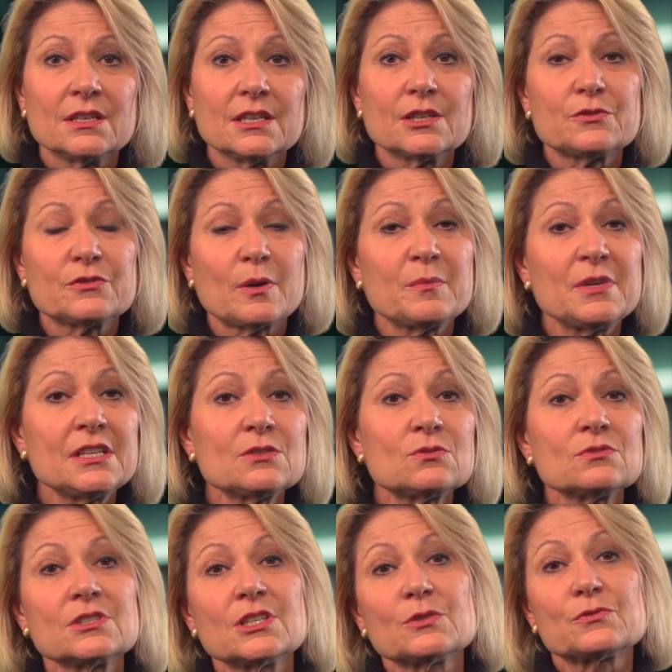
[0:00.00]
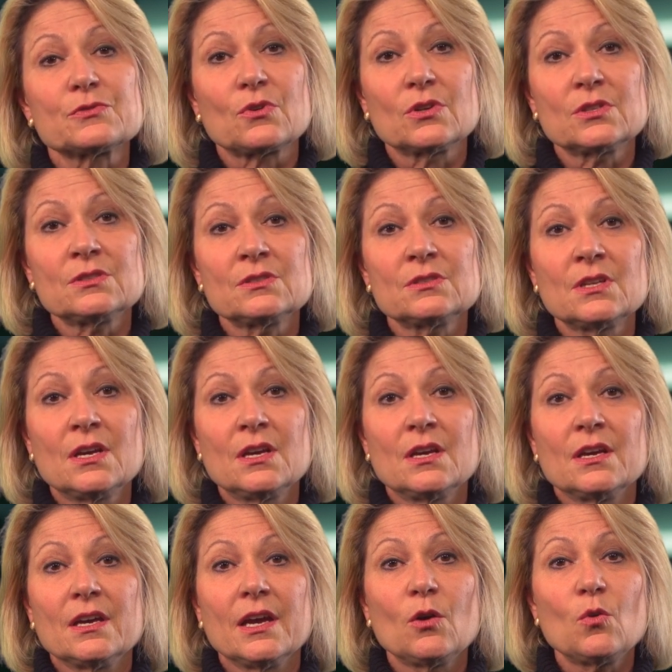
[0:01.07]
Ihren Familien und Ihren Freunden
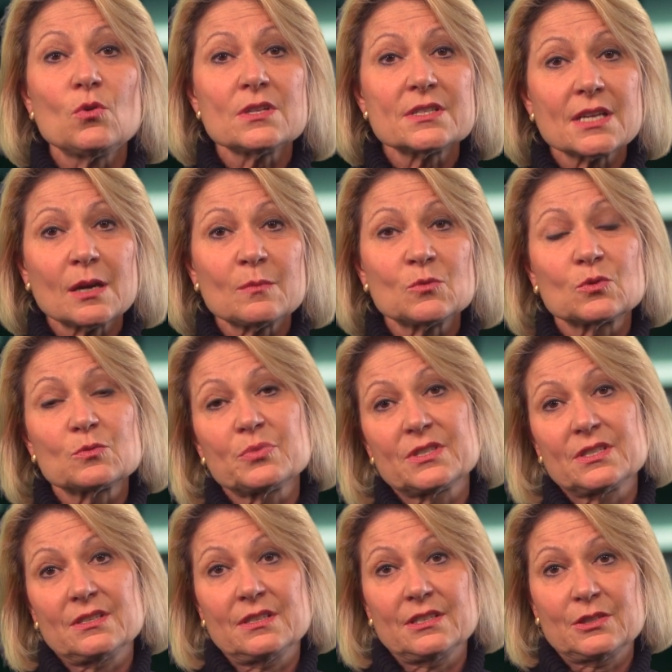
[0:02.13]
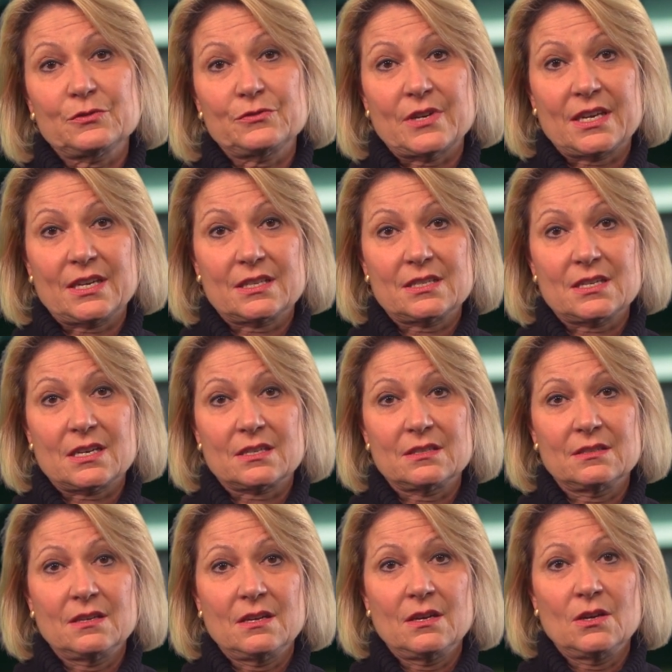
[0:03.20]
erholsame und besinnliche Feiertage.